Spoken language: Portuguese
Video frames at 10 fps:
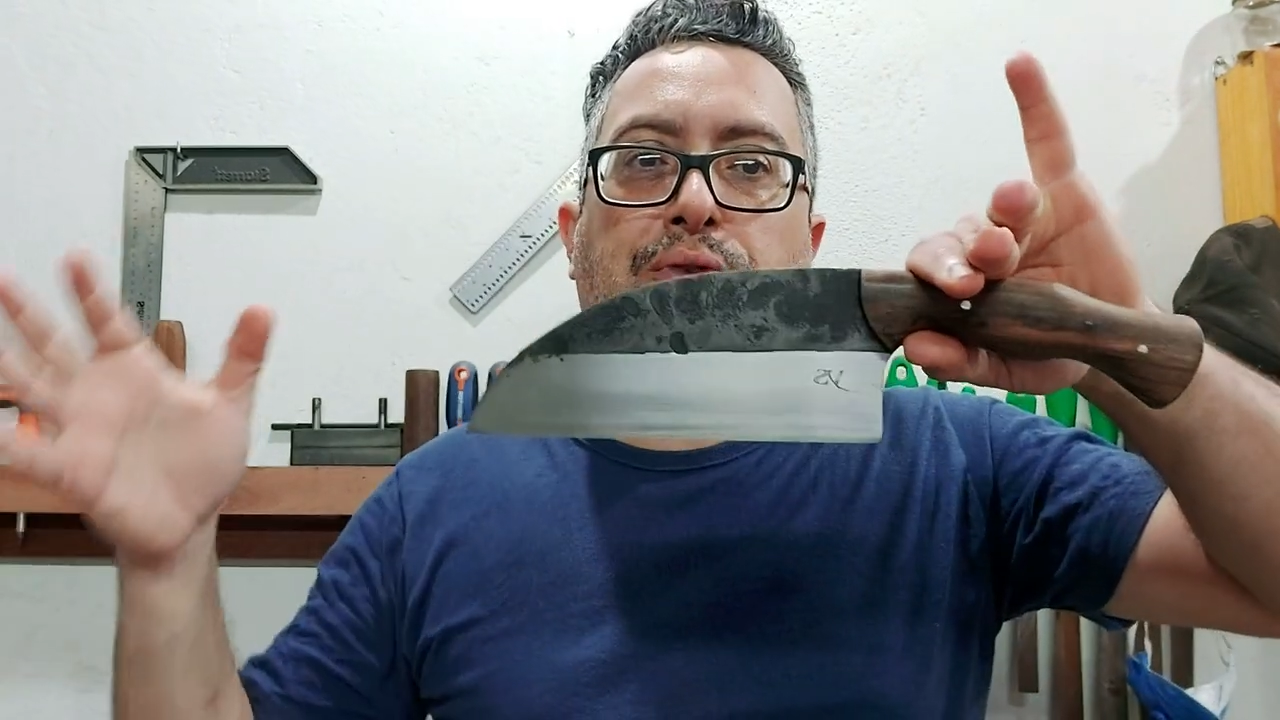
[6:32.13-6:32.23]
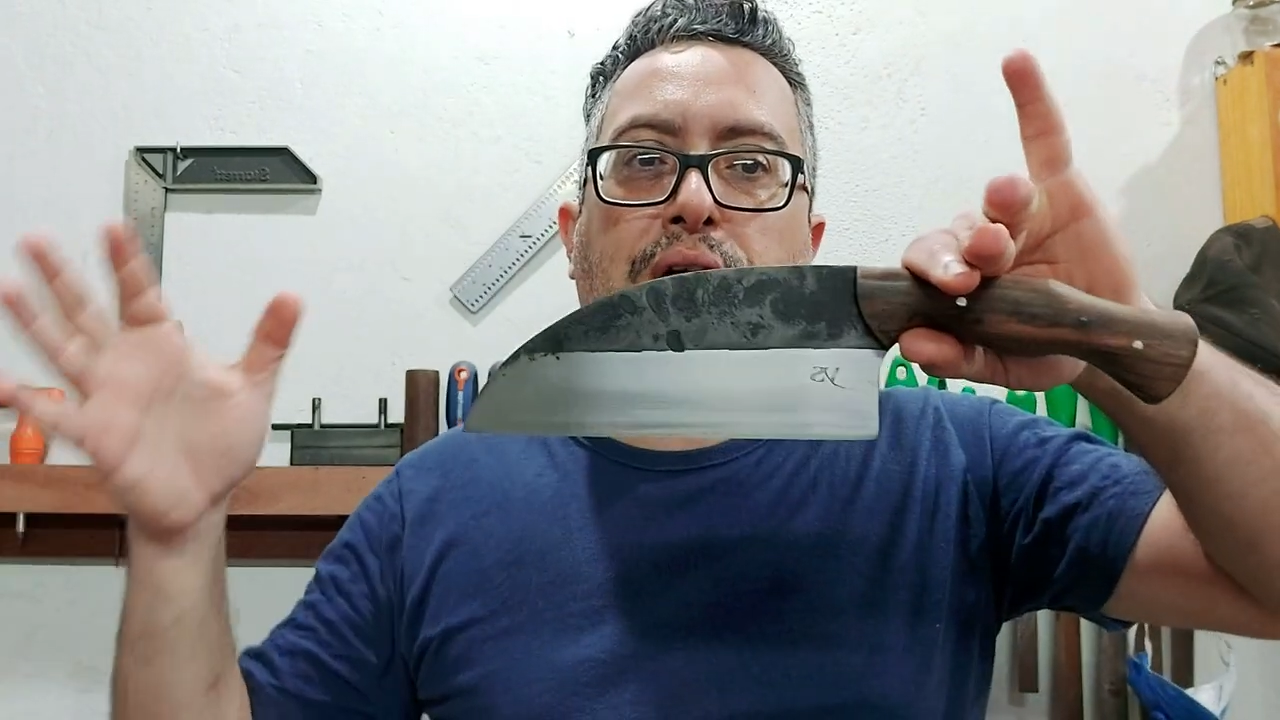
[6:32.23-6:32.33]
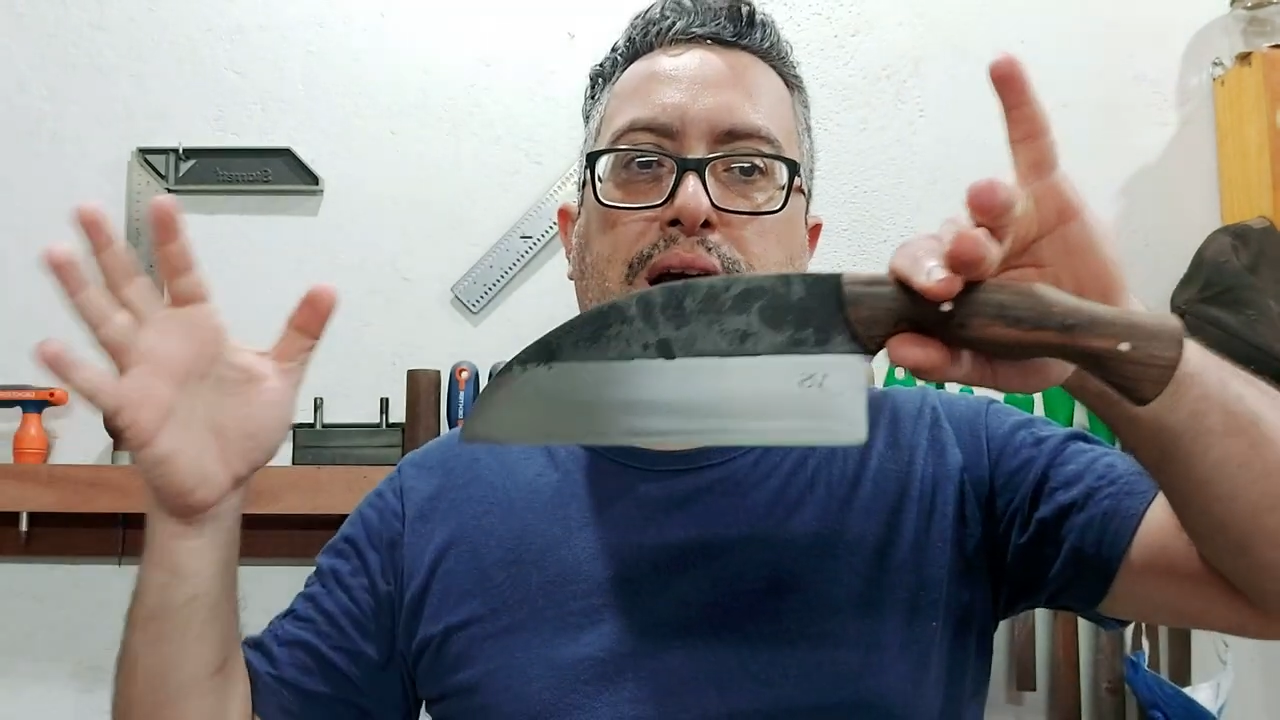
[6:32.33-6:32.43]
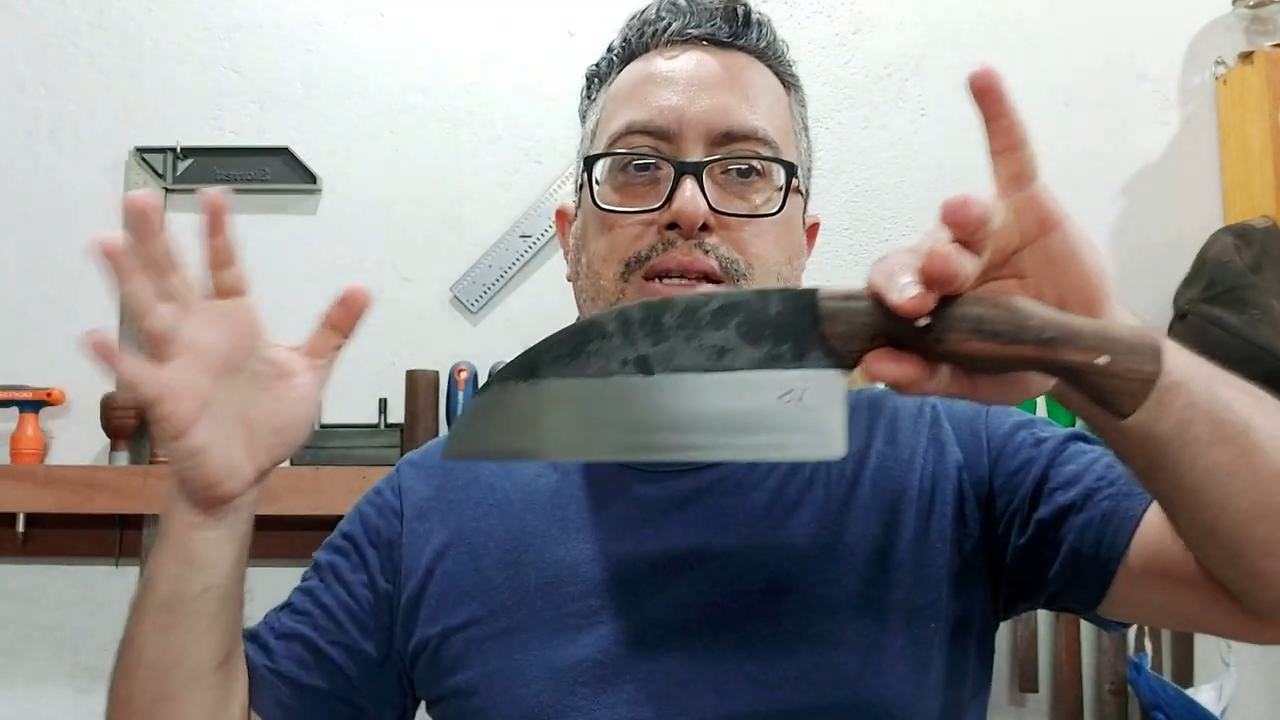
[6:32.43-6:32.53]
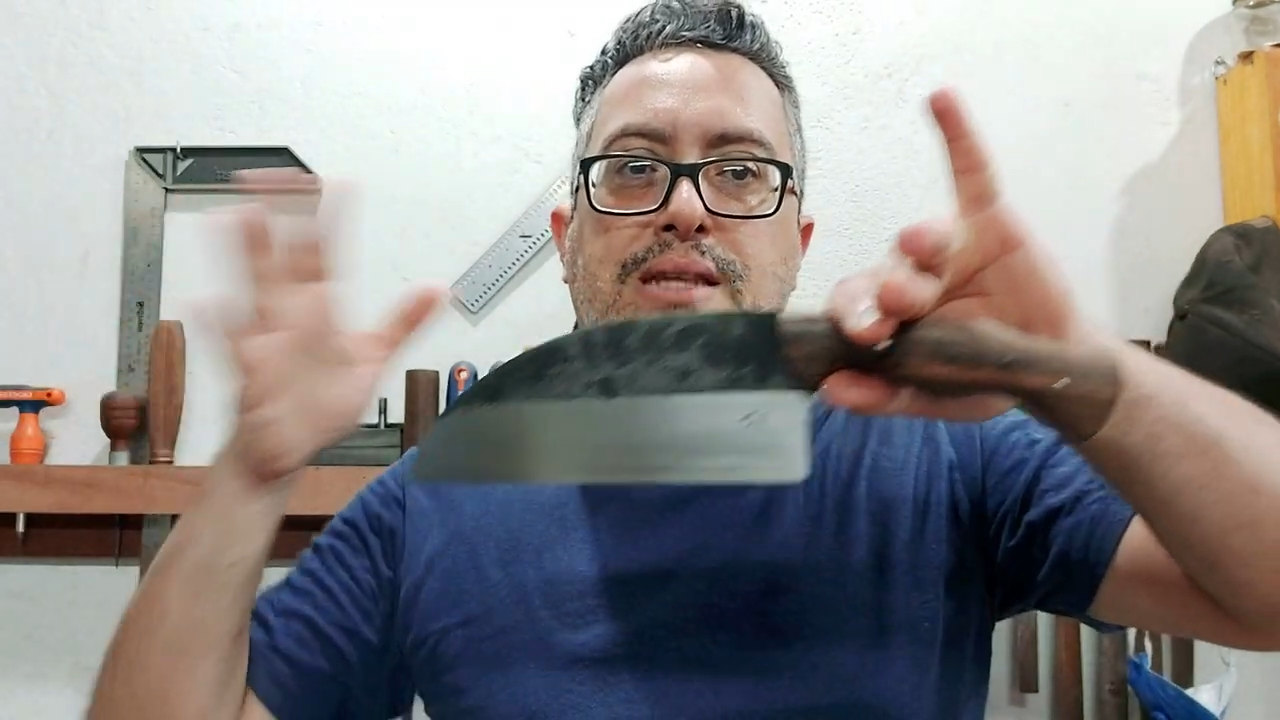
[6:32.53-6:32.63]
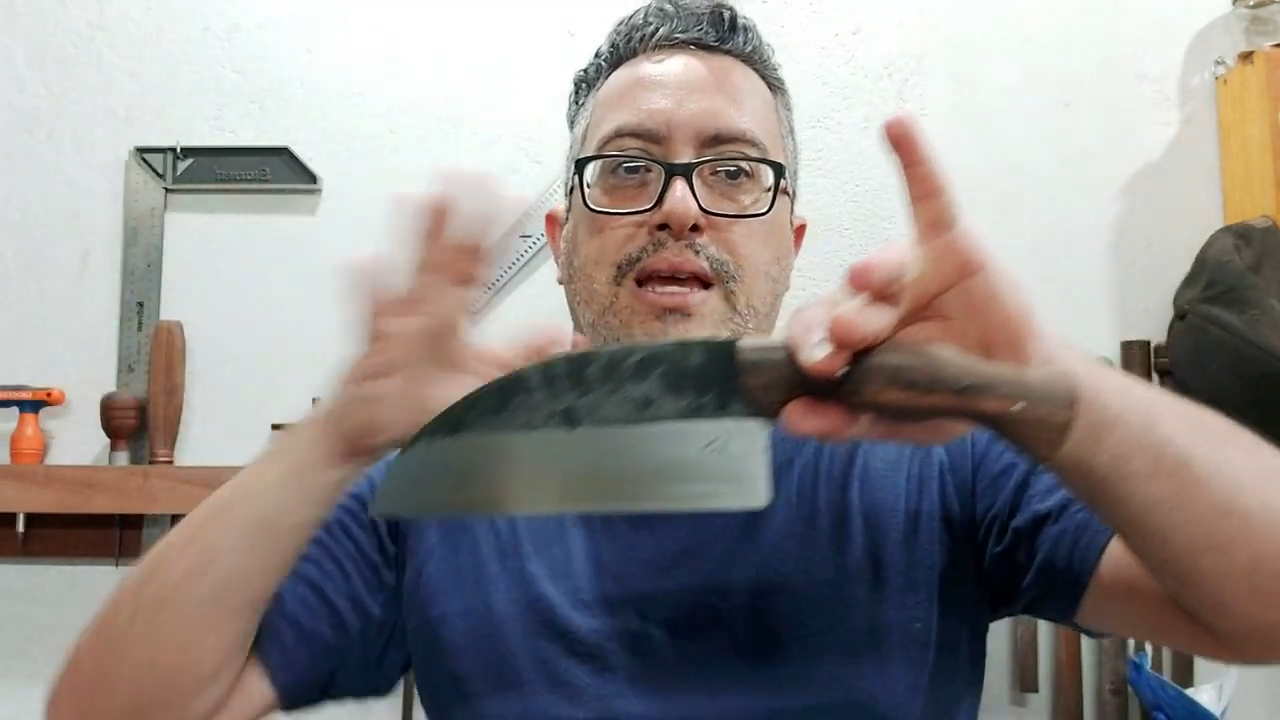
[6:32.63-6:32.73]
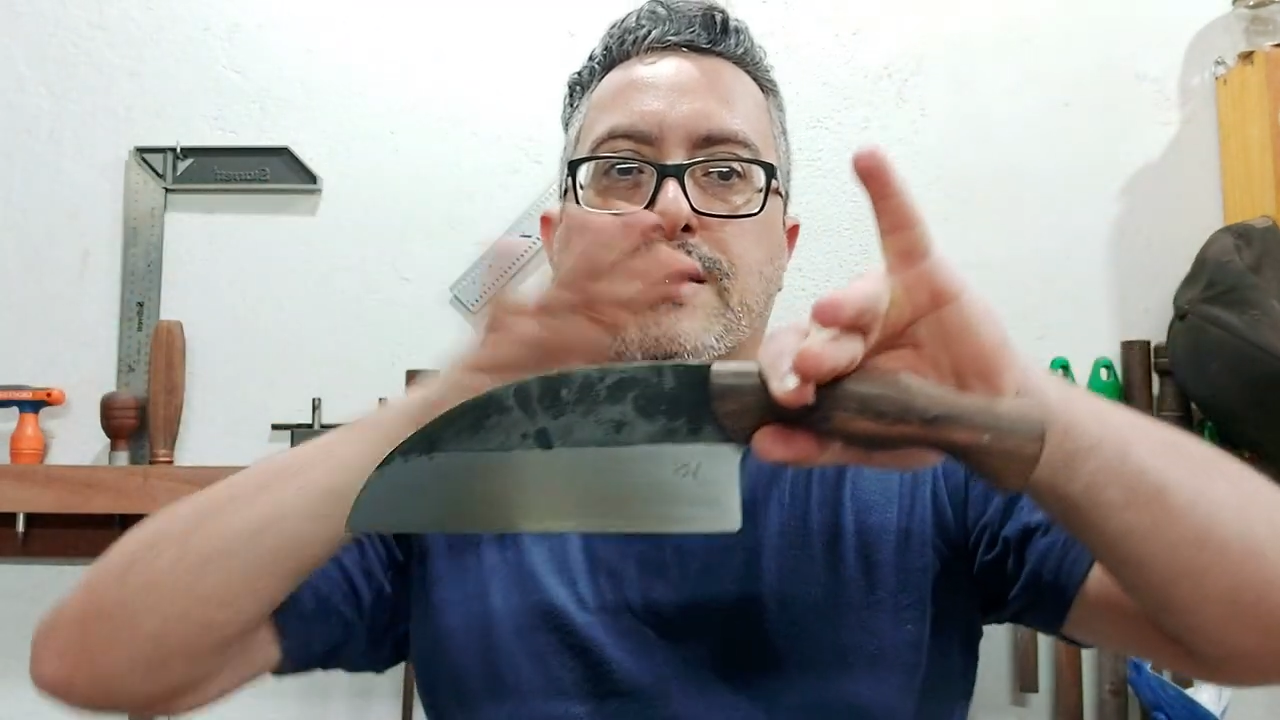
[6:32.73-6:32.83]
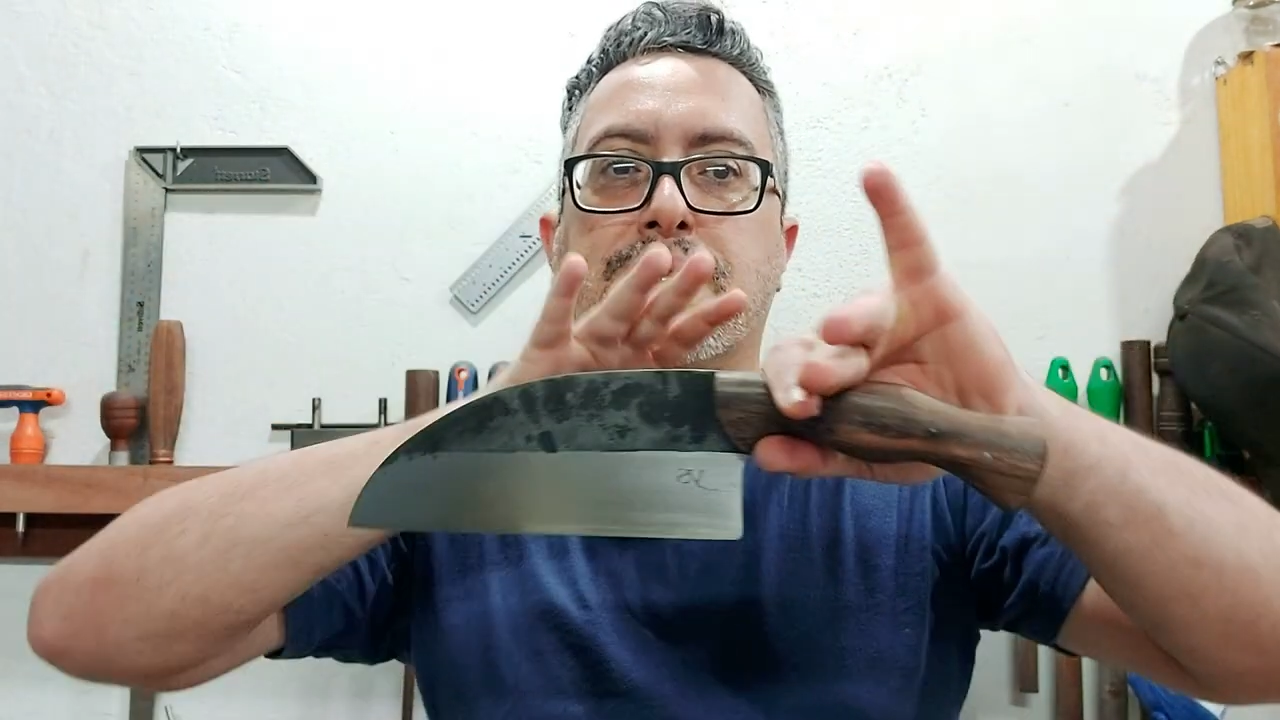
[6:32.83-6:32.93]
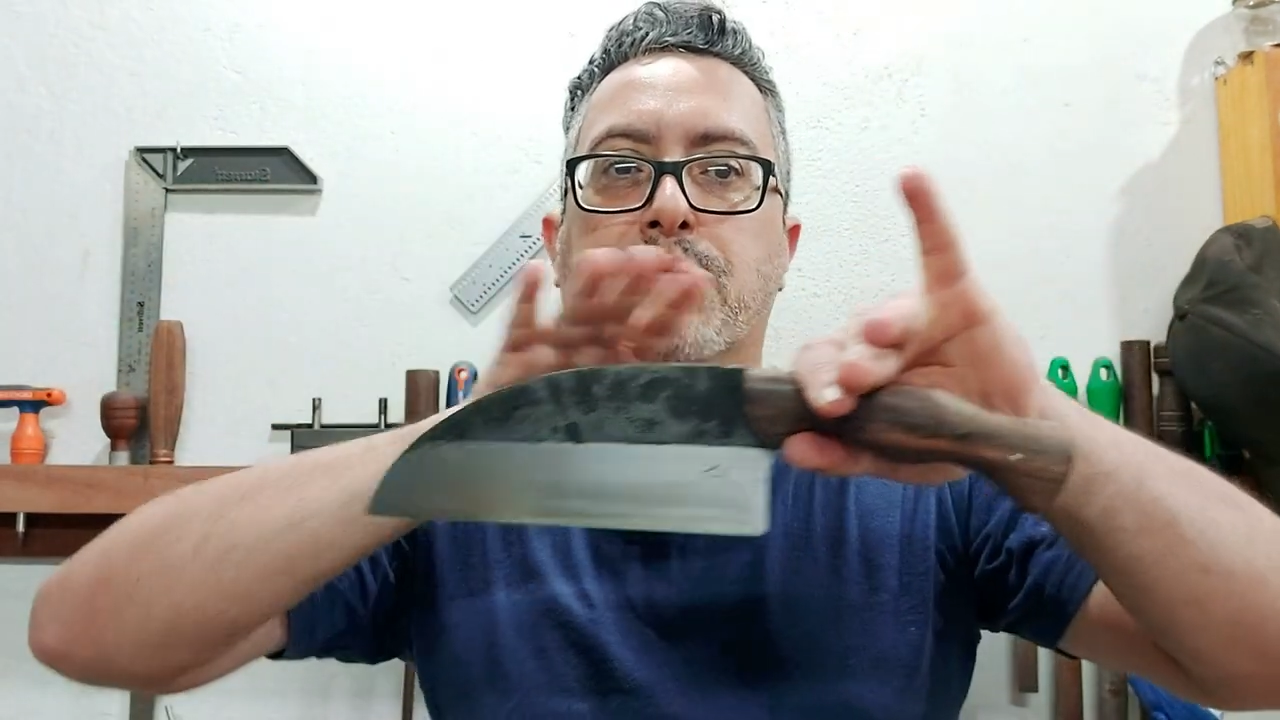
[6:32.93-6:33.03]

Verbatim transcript: facas, né?